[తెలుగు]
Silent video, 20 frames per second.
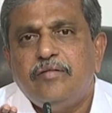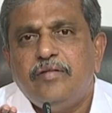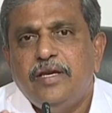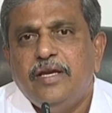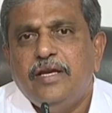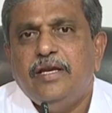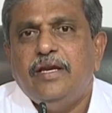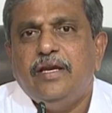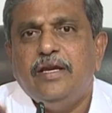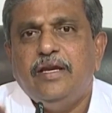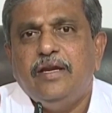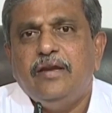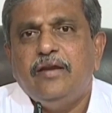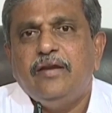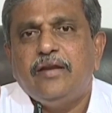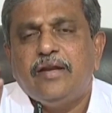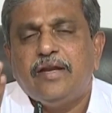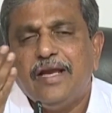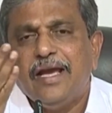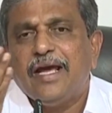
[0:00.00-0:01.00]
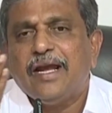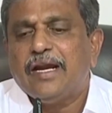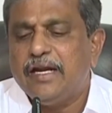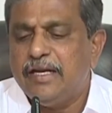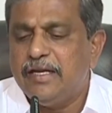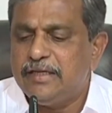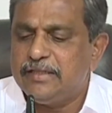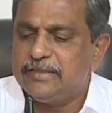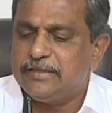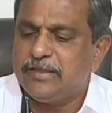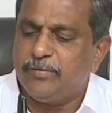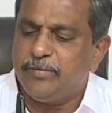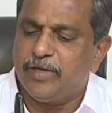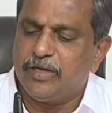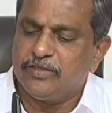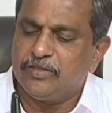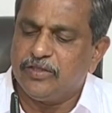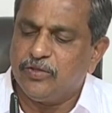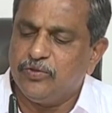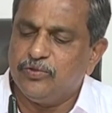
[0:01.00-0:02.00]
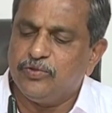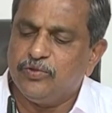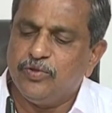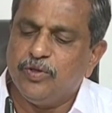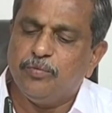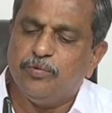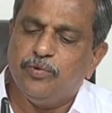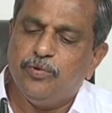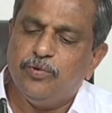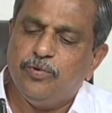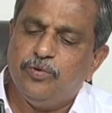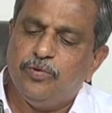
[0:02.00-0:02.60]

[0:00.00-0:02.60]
ఈ రీఆర్గనైజేషన్ మన జరుగుతున్నప్పుడు